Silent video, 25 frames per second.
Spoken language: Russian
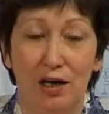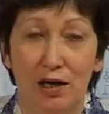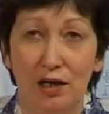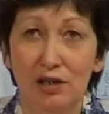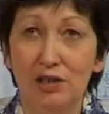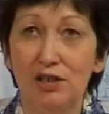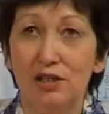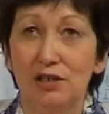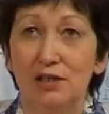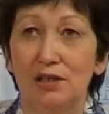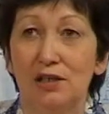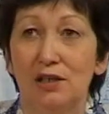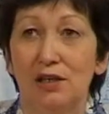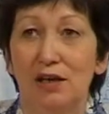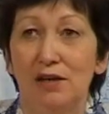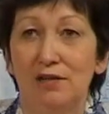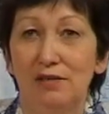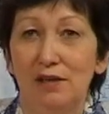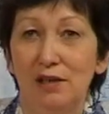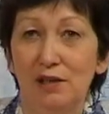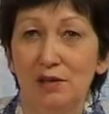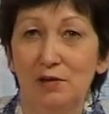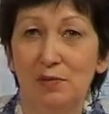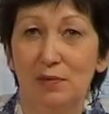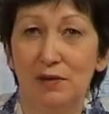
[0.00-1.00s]
А раньше
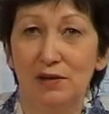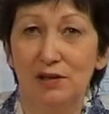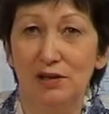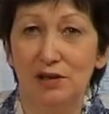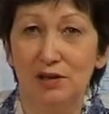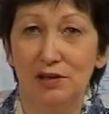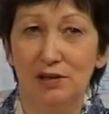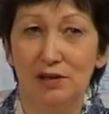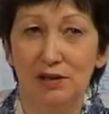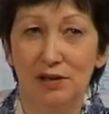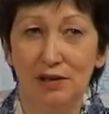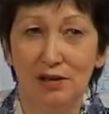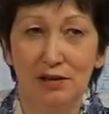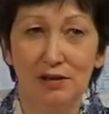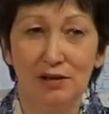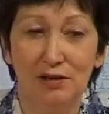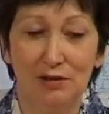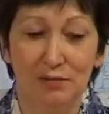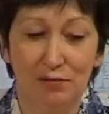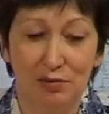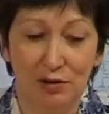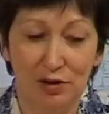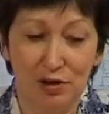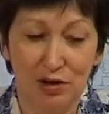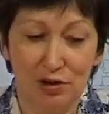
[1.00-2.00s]
становились
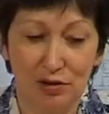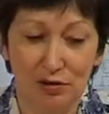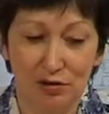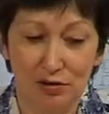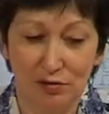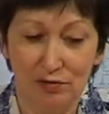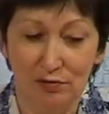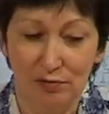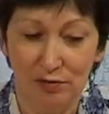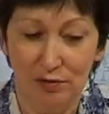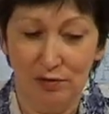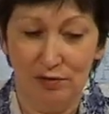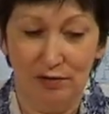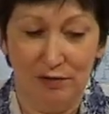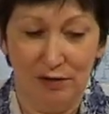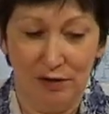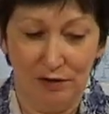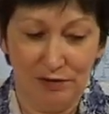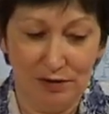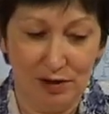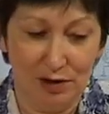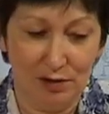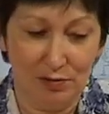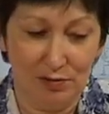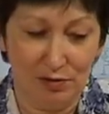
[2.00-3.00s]
почти большинство,
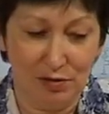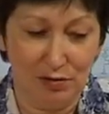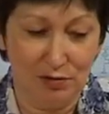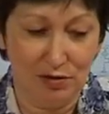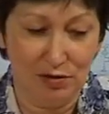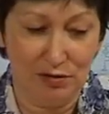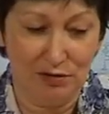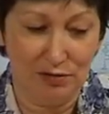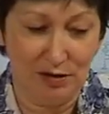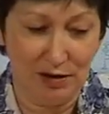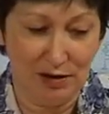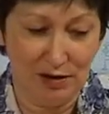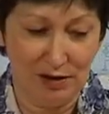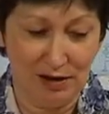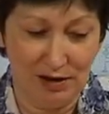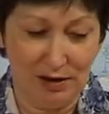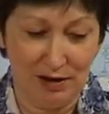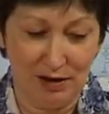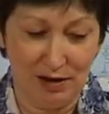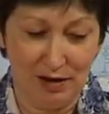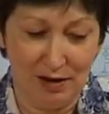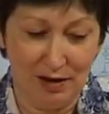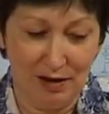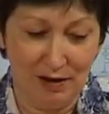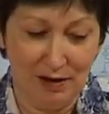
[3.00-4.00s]
во всяком случае в
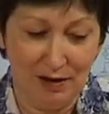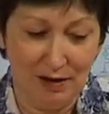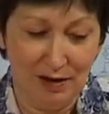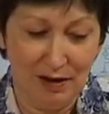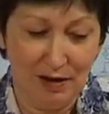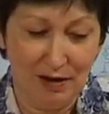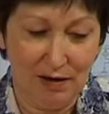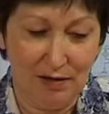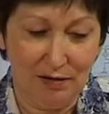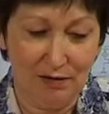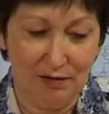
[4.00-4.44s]
России.